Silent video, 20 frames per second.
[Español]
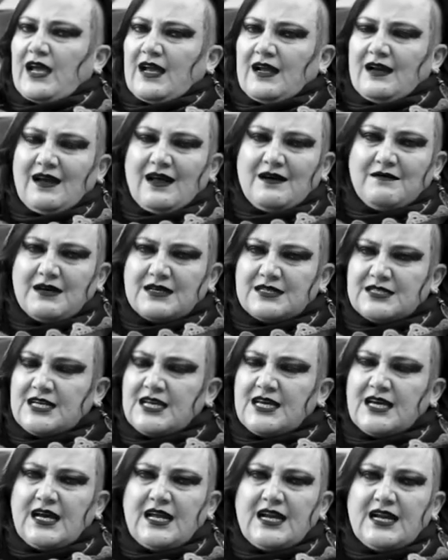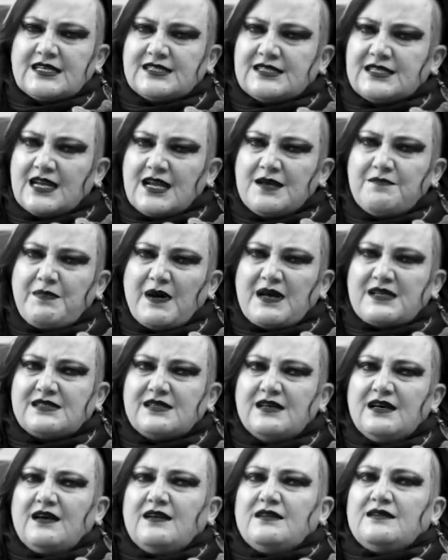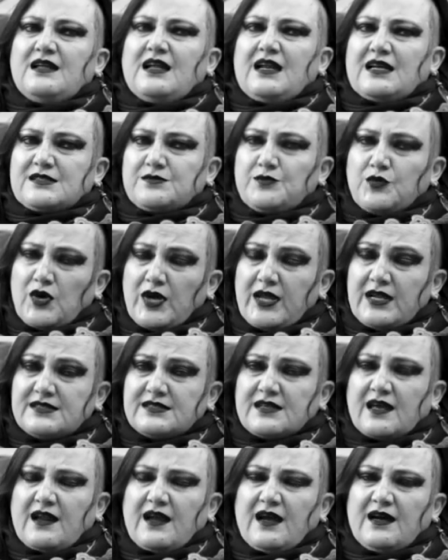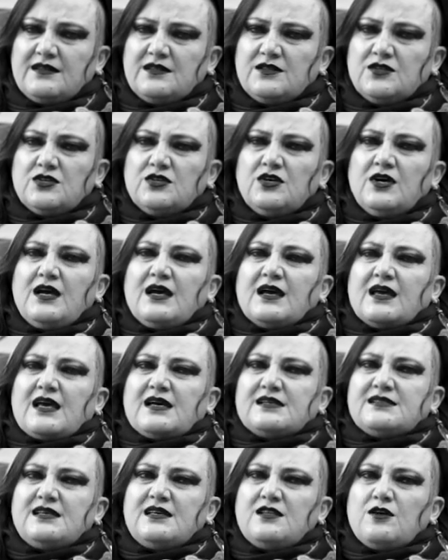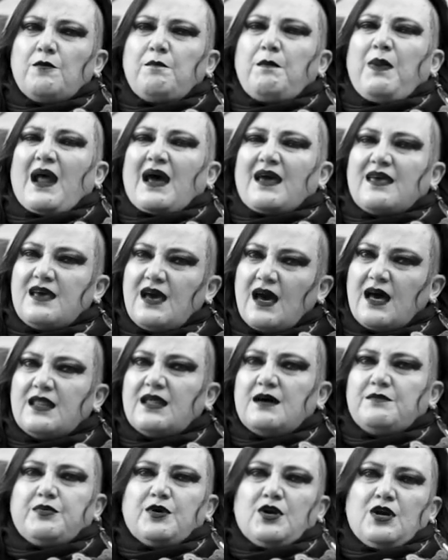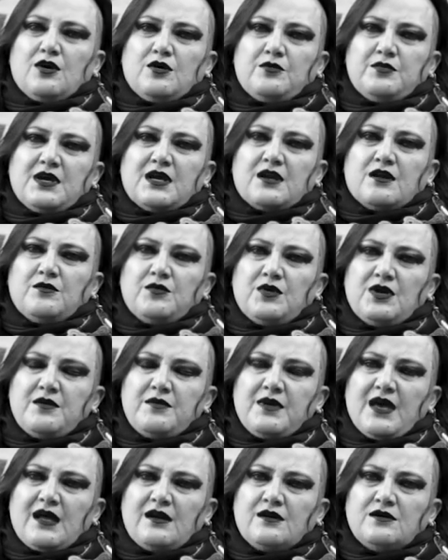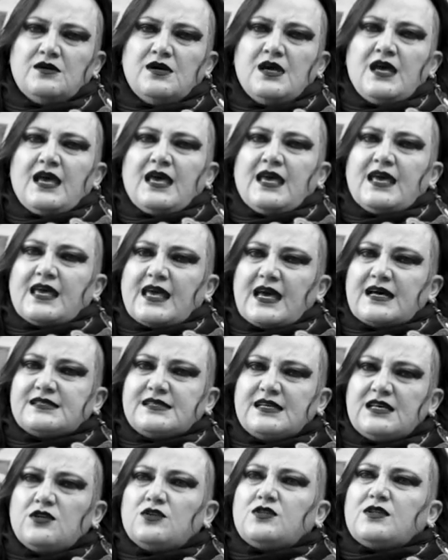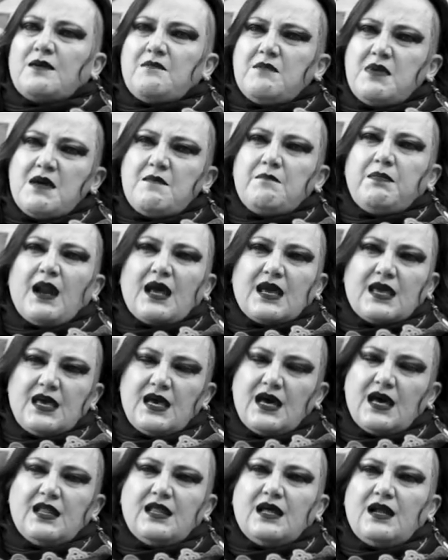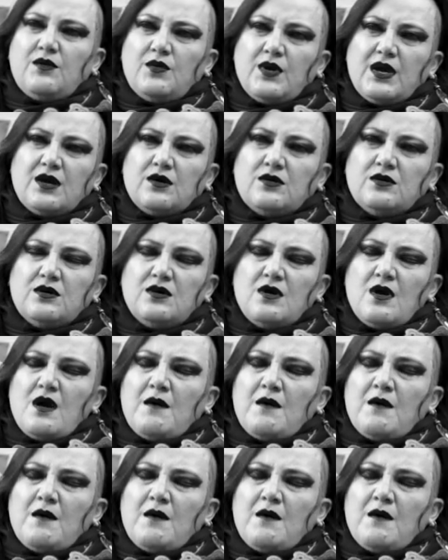en la barriga, en las tripas de las mujeres creando, que ha sido plagiada por el gobierno boliviano y que ha sido también plagiada luego